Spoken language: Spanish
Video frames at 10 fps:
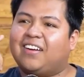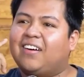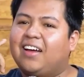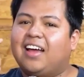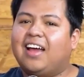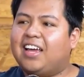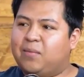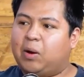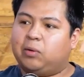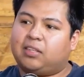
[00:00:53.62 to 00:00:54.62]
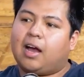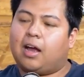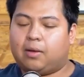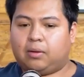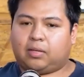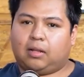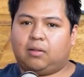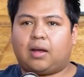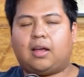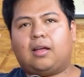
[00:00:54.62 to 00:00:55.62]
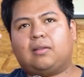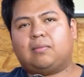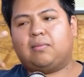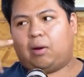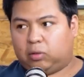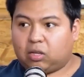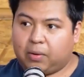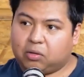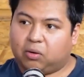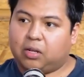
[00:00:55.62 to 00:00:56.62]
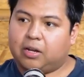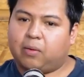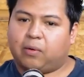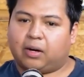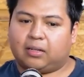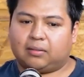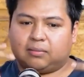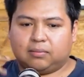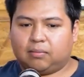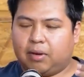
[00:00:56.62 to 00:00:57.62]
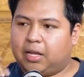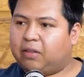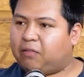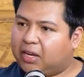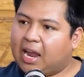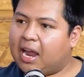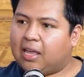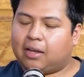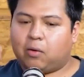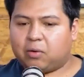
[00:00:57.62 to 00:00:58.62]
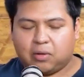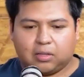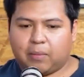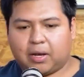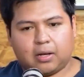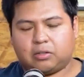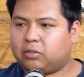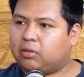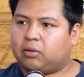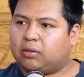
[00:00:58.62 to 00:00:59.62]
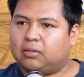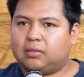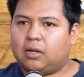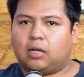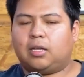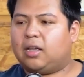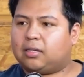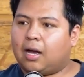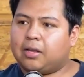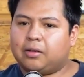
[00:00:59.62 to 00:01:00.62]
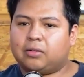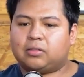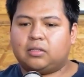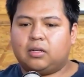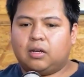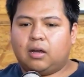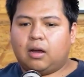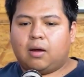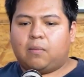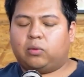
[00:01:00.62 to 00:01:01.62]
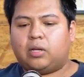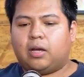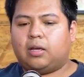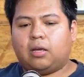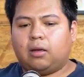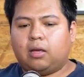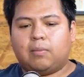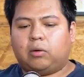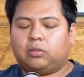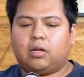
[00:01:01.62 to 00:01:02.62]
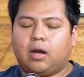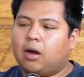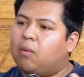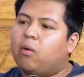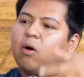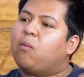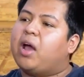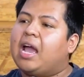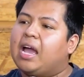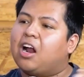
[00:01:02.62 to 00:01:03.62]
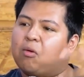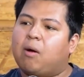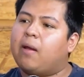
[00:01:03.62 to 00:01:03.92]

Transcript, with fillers: ¿no? Y me gustaba, o sea, no es que... Me gustó ver su contenido porque me identifiqué, dije, oye, oh, yo también he hecho eso hace 10 años. Y, y me gustaba cómo, cómo era, cómo